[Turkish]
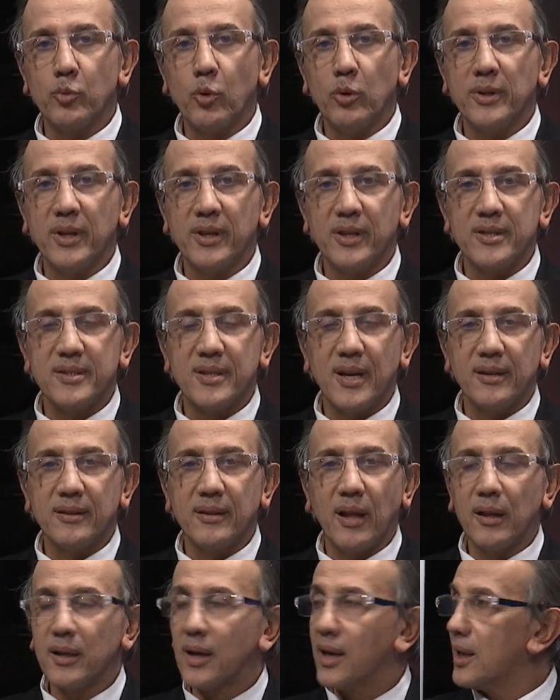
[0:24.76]
petroldeki
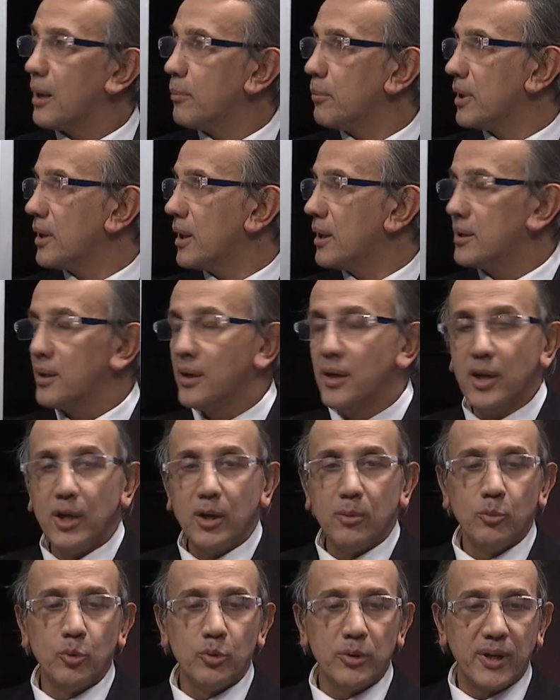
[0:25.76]
sert dalgalanmalar,
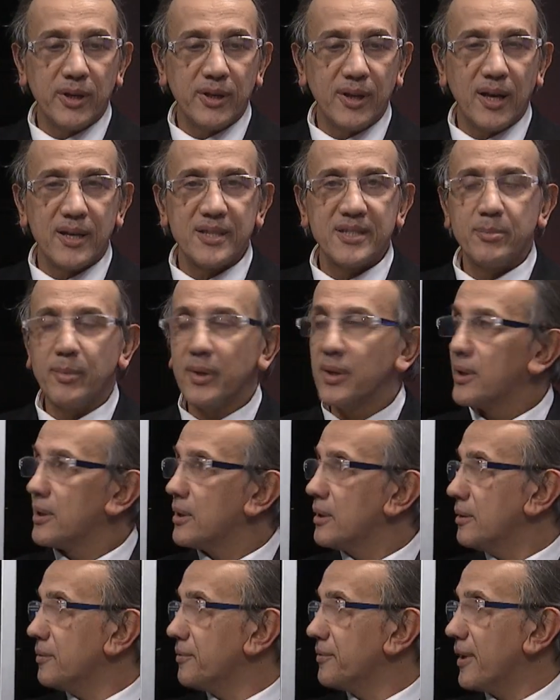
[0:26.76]
bunların
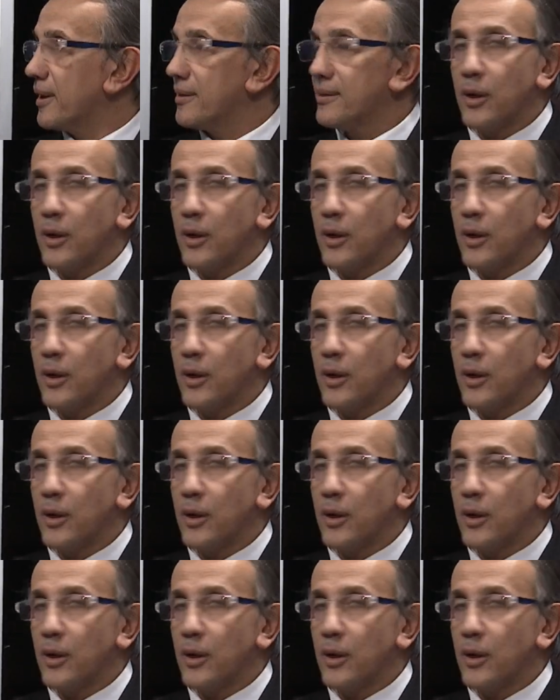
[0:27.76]
yansımaları,